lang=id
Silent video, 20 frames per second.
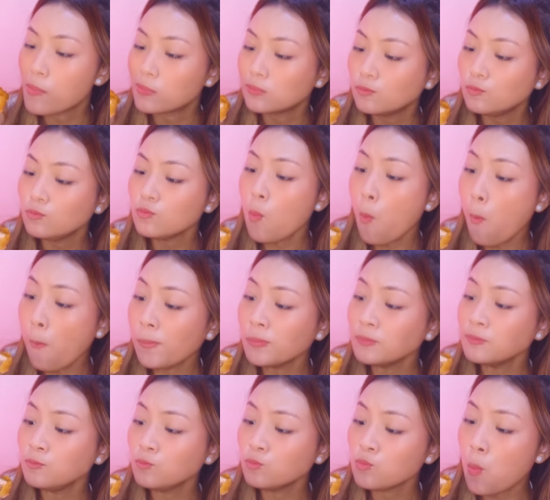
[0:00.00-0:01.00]

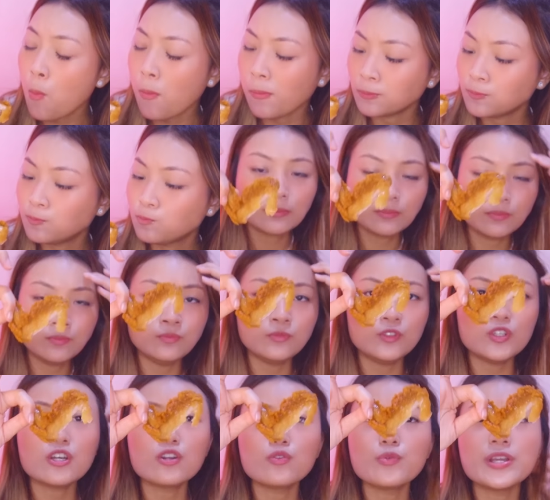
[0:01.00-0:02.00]
Hmm. Hmm,
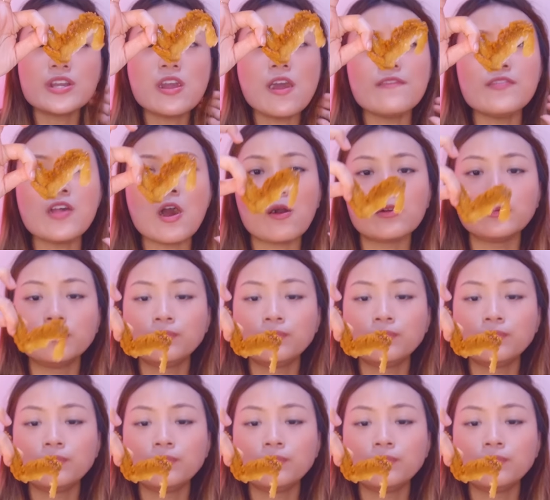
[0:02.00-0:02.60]
chicken wingnya enak.